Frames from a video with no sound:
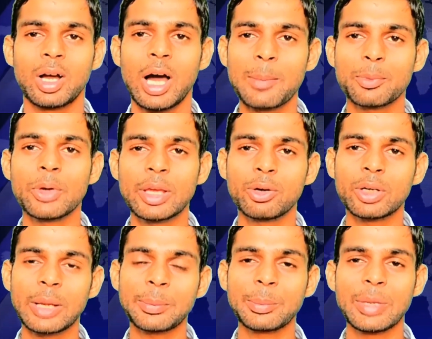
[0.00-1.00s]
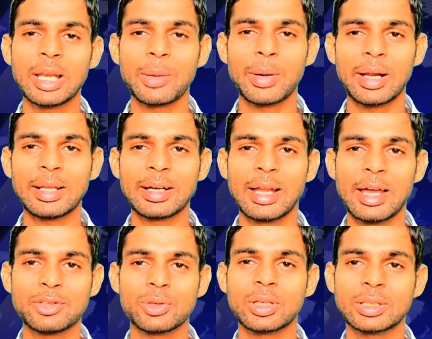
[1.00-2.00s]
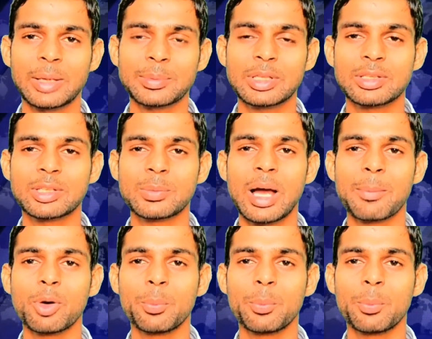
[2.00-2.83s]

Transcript: आपको एक और गिफ्ट मिलने वाला है रिलायंस जो की तरफ से जिसमें आपको